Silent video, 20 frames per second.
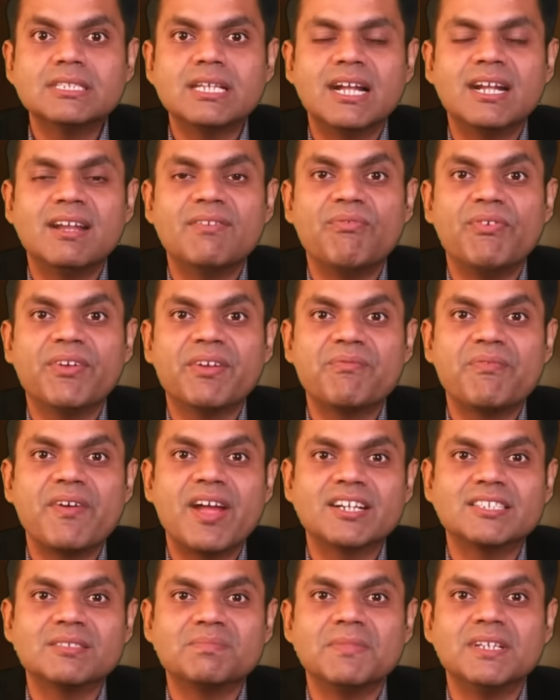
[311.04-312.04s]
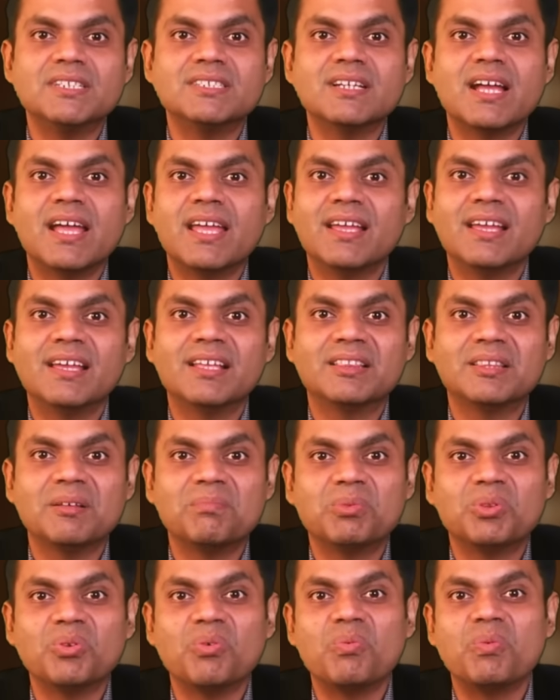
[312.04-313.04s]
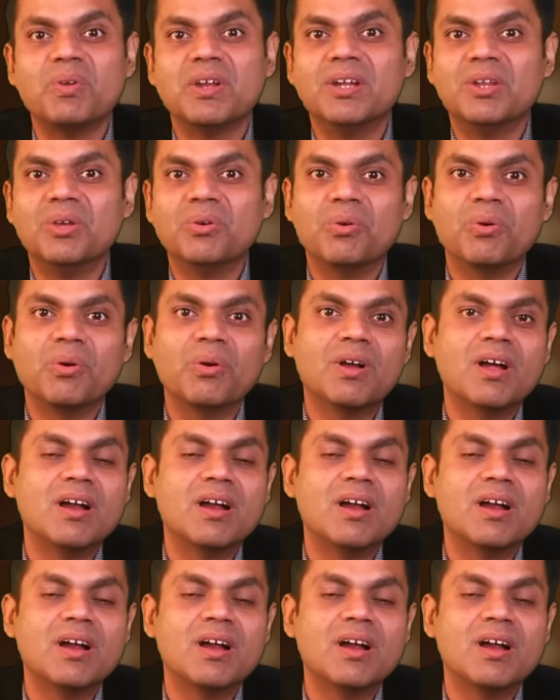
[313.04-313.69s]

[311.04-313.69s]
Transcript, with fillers: साइंटिफिक फैक्ट्स में जाएंगे तब तो वीडियो